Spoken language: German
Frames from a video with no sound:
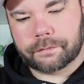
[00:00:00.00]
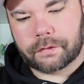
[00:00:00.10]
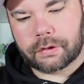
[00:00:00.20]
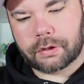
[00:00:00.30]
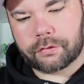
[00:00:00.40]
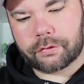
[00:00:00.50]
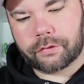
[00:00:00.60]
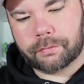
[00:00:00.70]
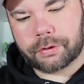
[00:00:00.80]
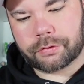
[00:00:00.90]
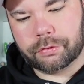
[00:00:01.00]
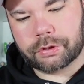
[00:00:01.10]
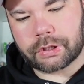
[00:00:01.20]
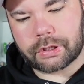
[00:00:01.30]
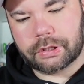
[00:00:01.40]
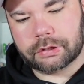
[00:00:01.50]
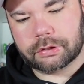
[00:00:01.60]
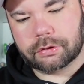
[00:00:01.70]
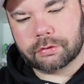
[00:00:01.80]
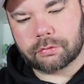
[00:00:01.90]
Ist auch ziemlich dünn
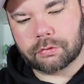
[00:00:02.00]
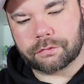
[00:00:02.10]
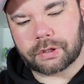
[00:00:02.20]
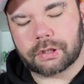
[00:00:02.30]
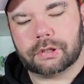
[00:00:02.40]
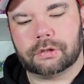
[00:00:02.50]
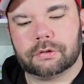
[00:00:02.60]
gehalten, oval.